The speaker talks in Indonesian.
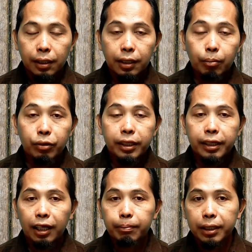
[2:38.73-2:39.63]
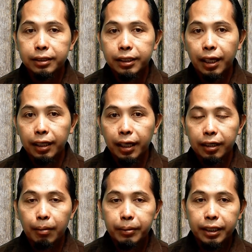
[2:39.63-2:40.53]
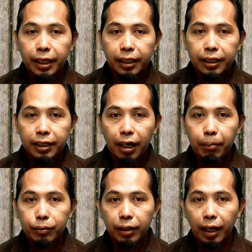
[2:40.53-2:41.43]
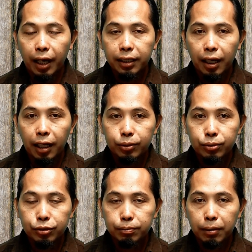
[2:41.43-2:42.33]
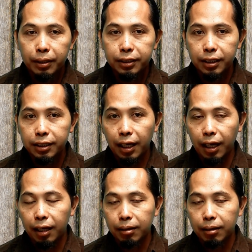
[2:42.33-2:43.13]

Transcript: Namun ingat pastikan Anda menyikat lidah menggunakan alat khusus pembersih lidah,